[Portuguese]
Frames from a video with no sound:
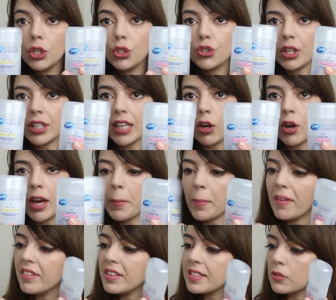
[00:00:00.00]
Só que agora é
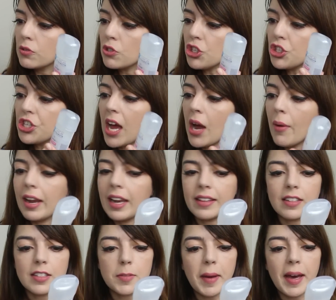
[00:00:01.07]
uma versão de gel, ela é
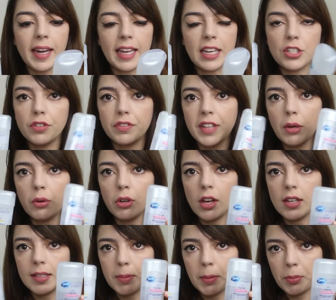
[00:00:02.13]
transparente, eu fiquei
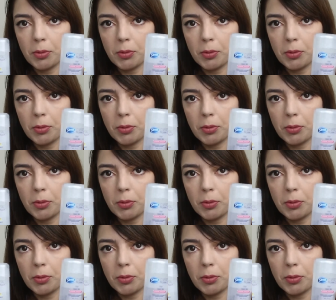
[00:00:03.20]
curiosa pra